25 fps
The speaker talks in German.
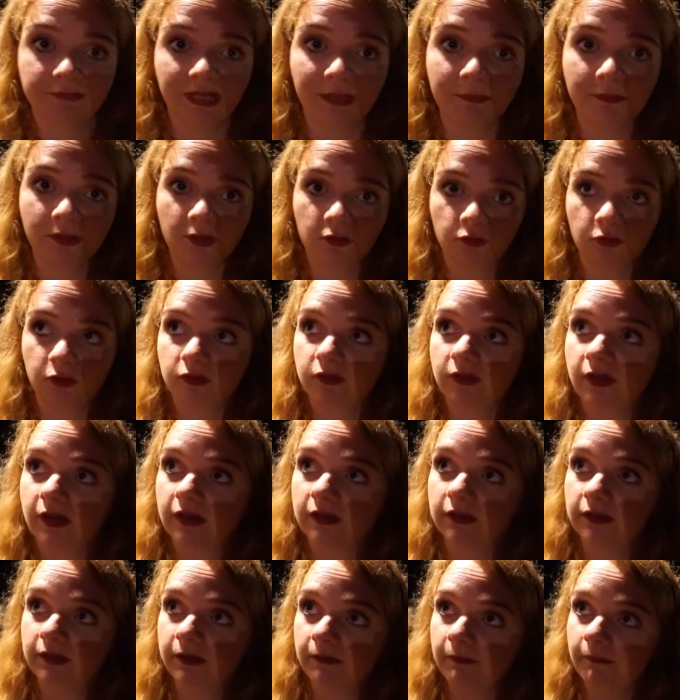kann man so
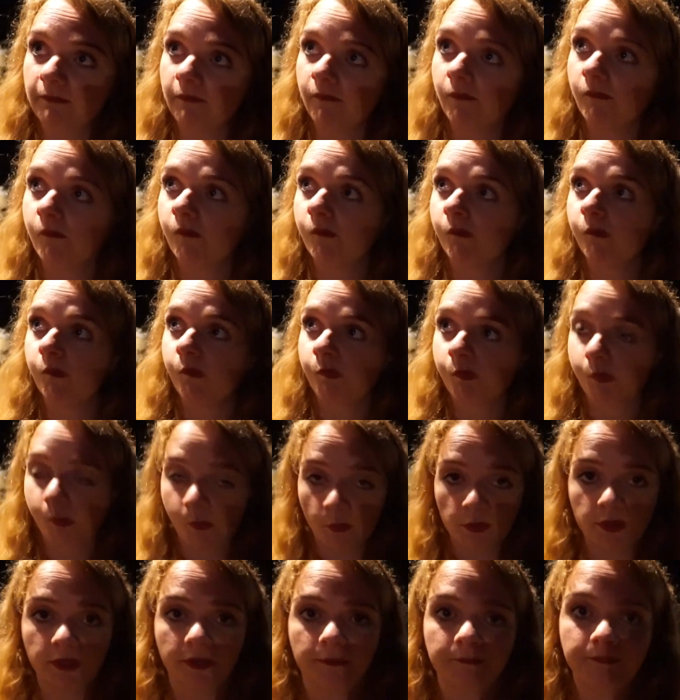sagen, ne? Genau.
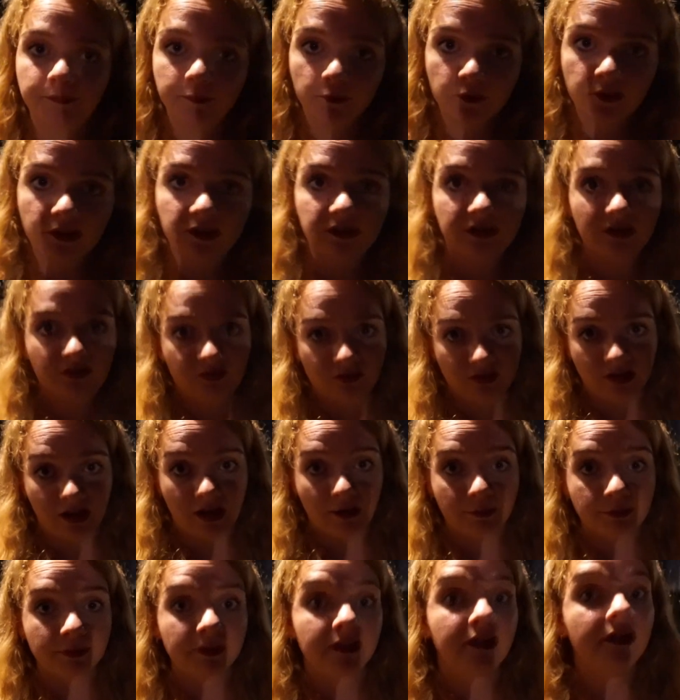Ja, und jetzt geht es
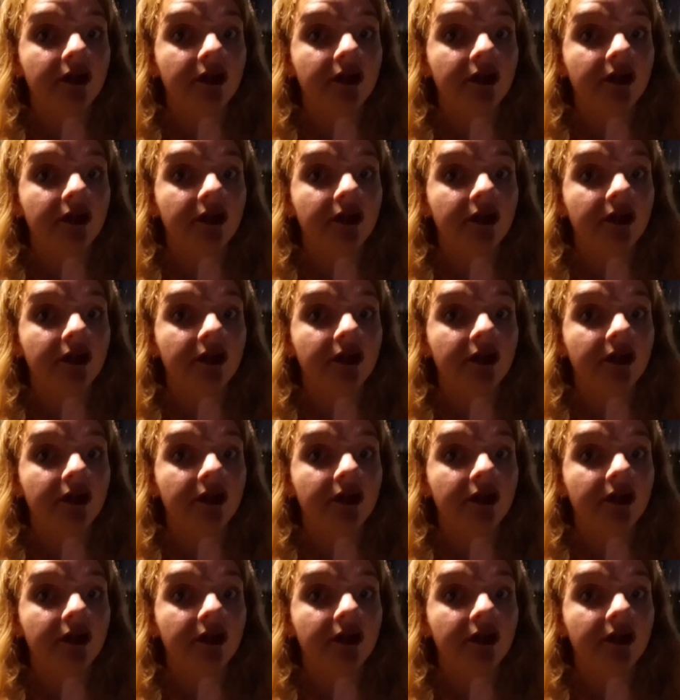wieder ab